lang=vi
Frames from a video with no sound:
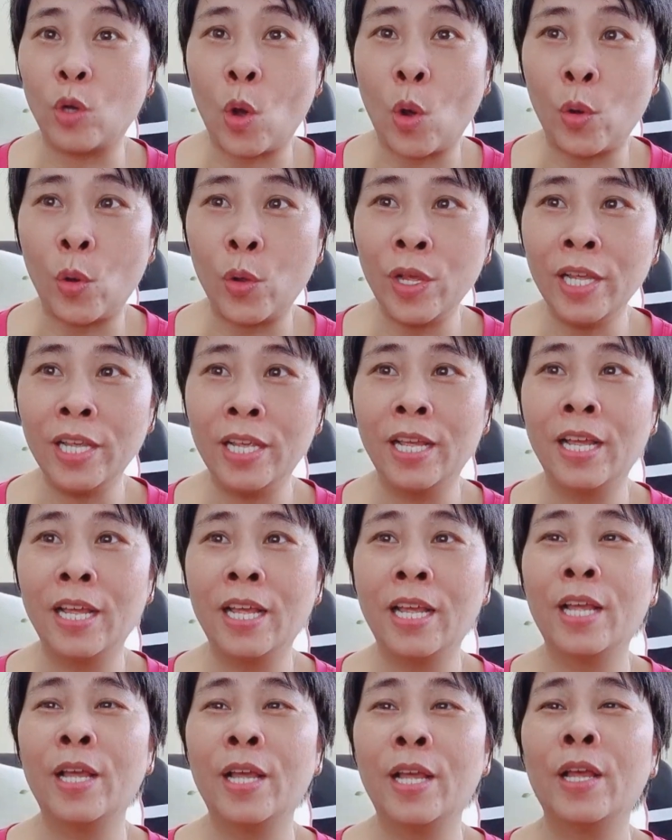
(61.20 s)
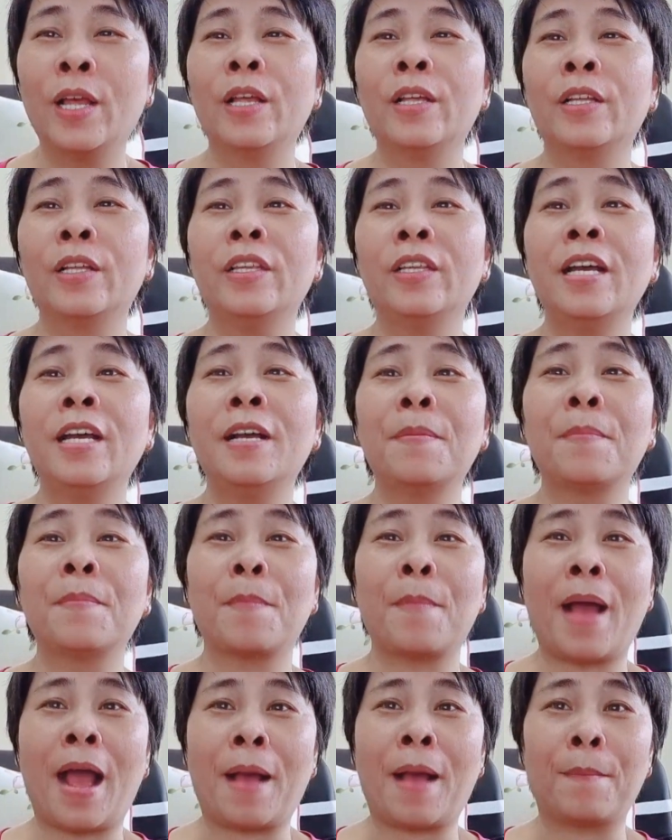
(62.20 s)
đối
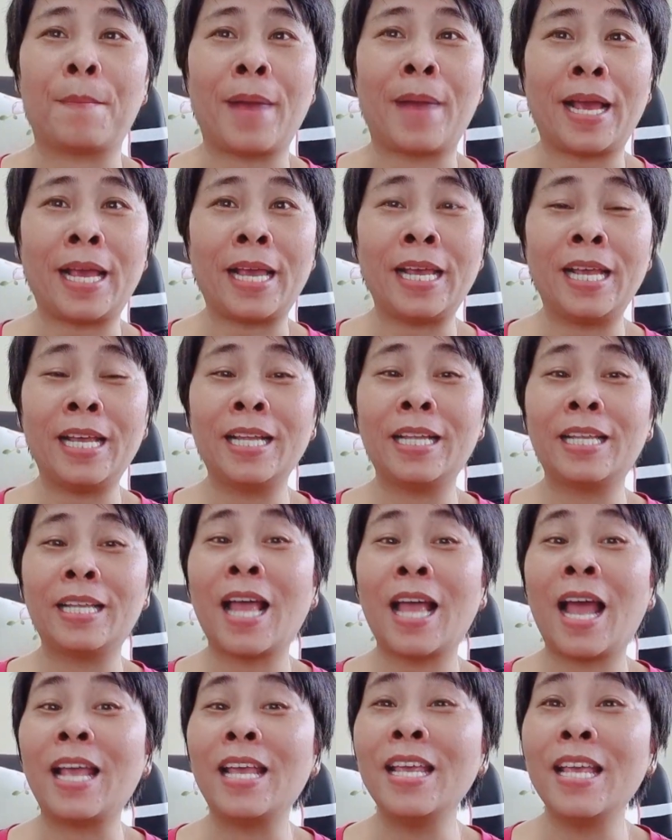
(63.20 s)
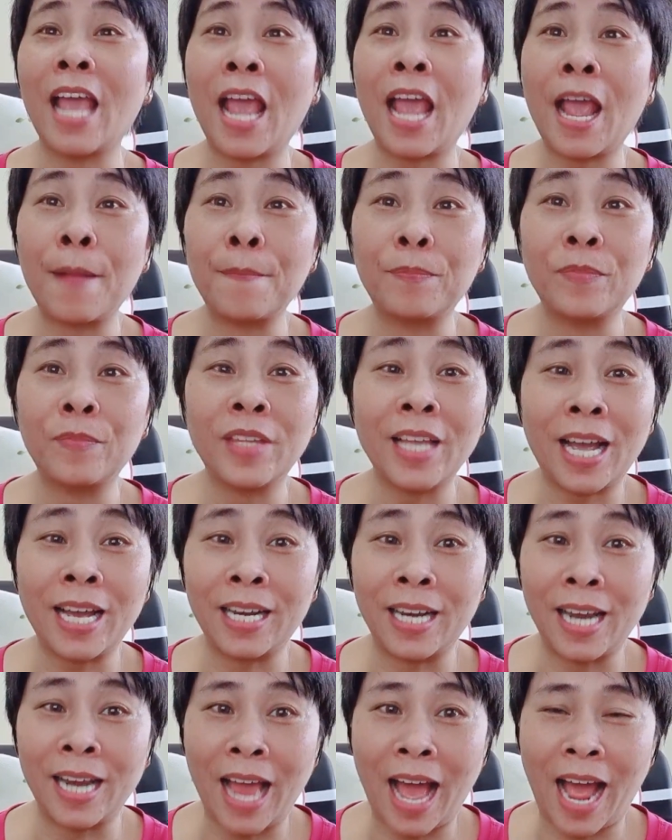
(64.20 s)
nhưng mà may thấy em
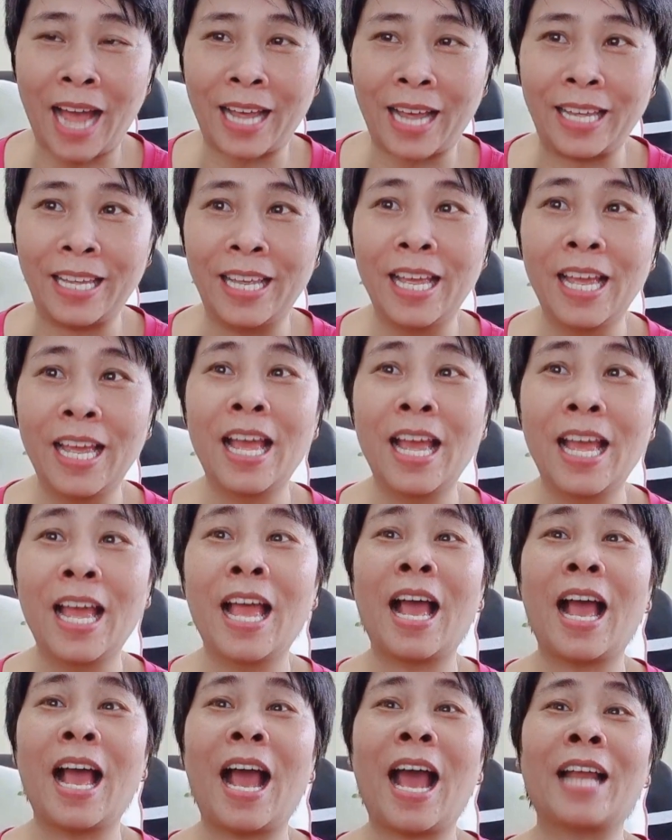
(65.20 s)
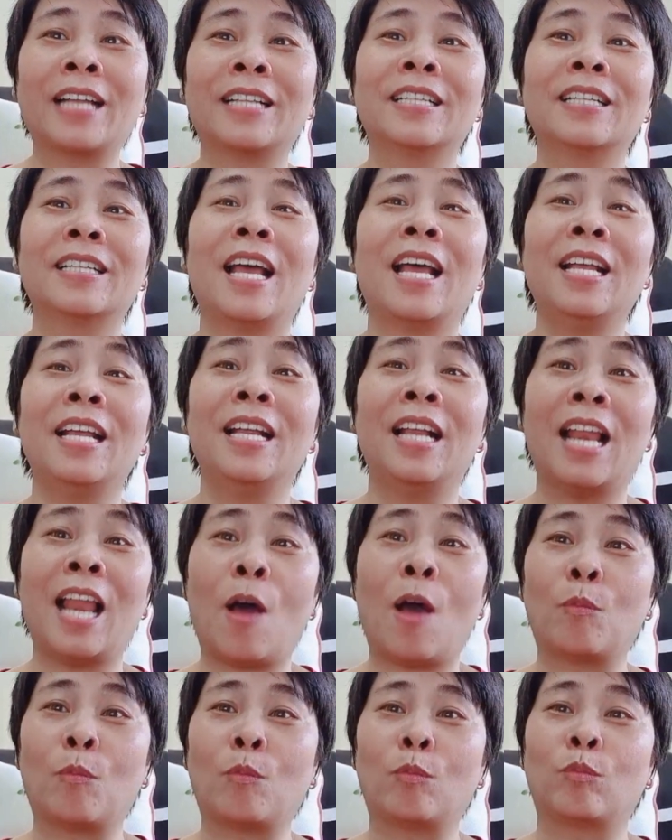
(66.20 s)
nhắn lại anh thấy
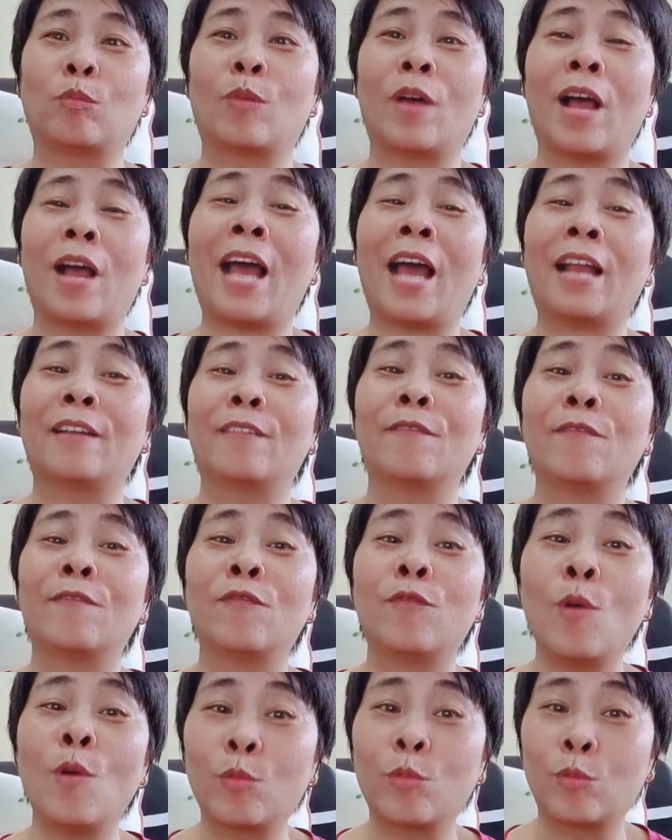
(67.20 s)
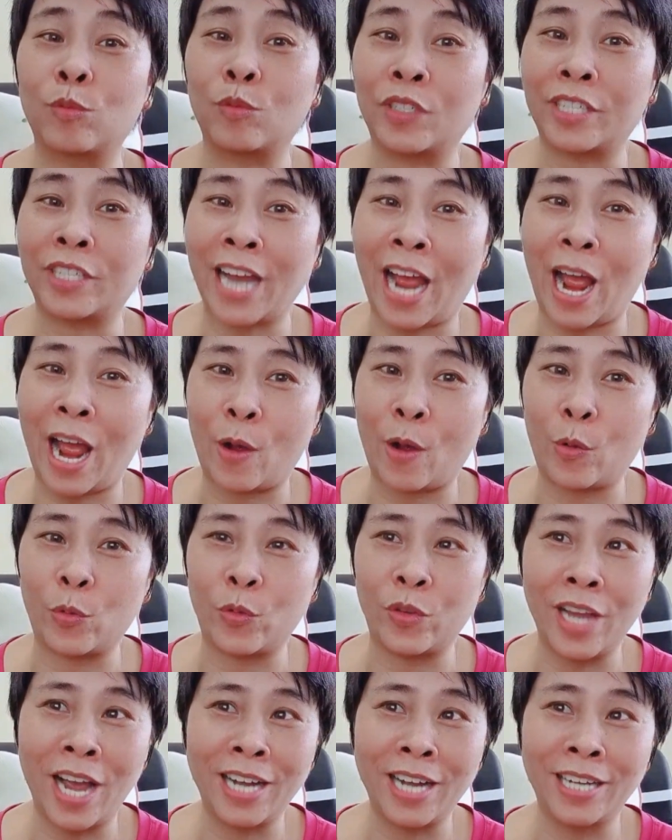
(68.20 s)
lòng hạnh phúc
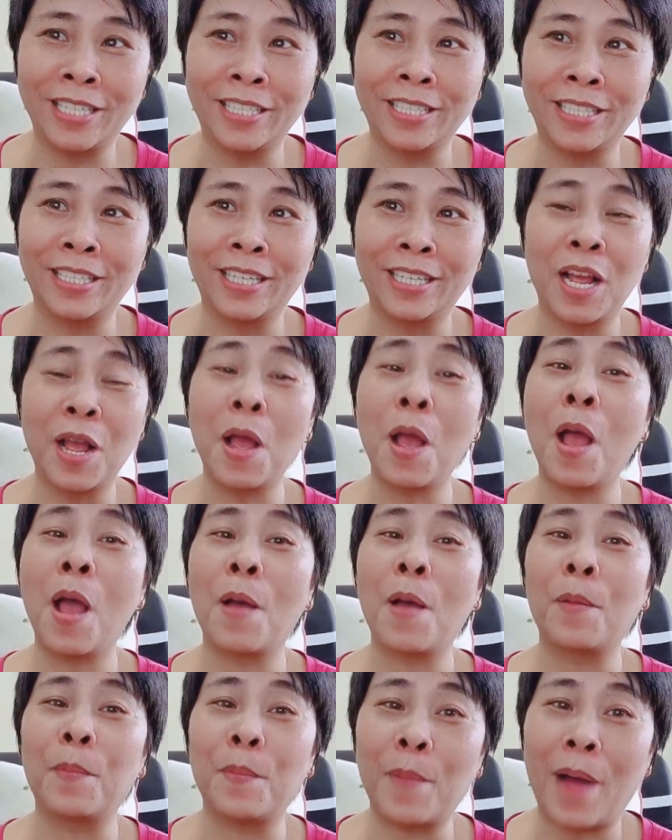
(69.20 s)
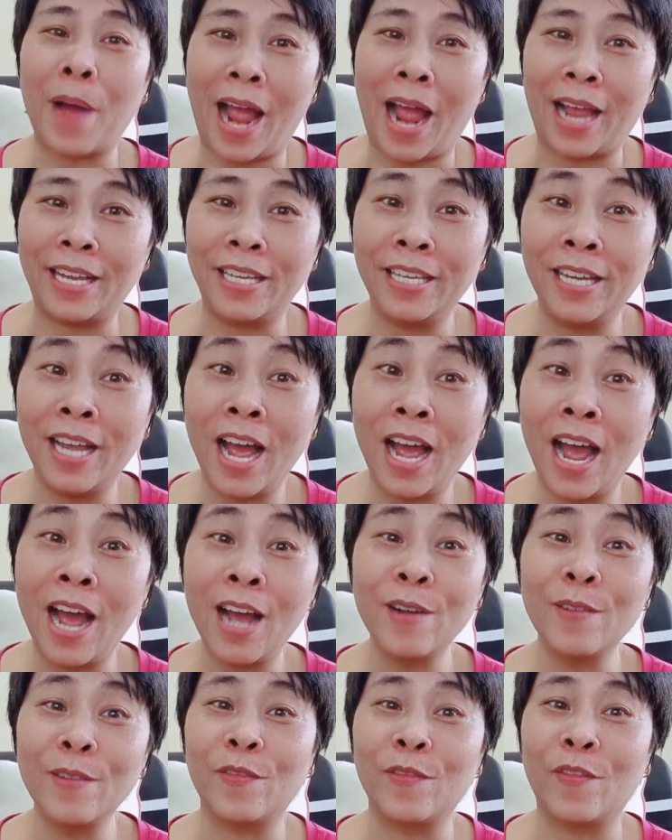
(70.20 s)
trào dân mãi
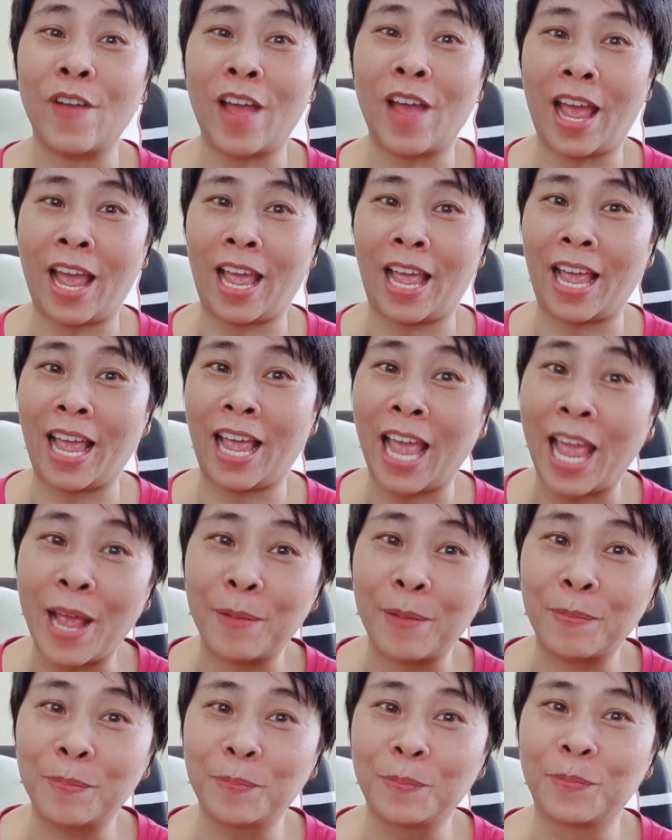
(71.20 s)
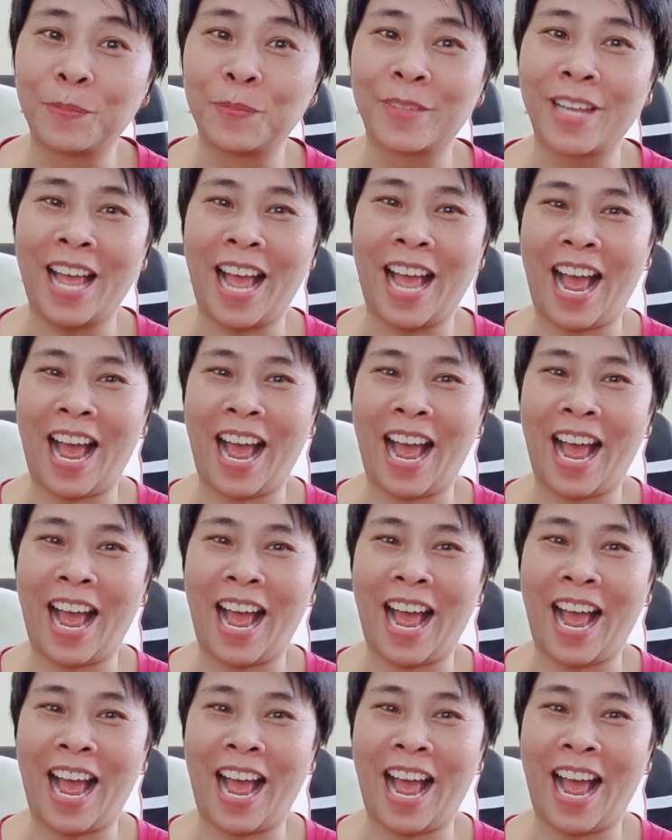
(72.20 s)
nhớ về em